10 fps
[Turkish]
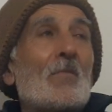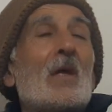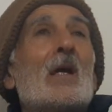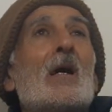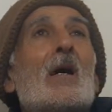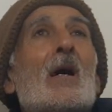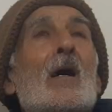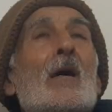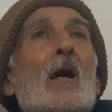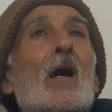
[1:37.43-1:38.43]
e,
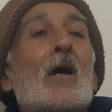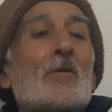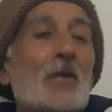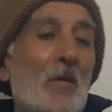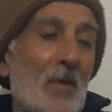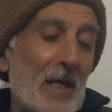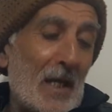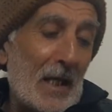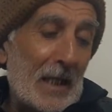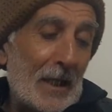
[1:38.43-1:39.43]
Han
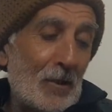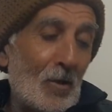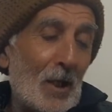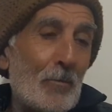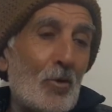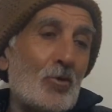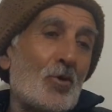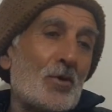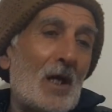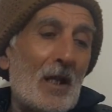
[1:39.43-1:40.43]
Tepe'ye, geliyorlar
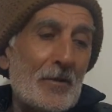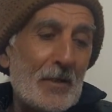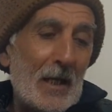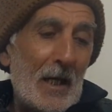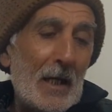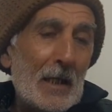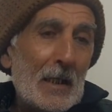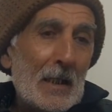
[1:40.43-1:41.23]
Boncuk Tarlası'na.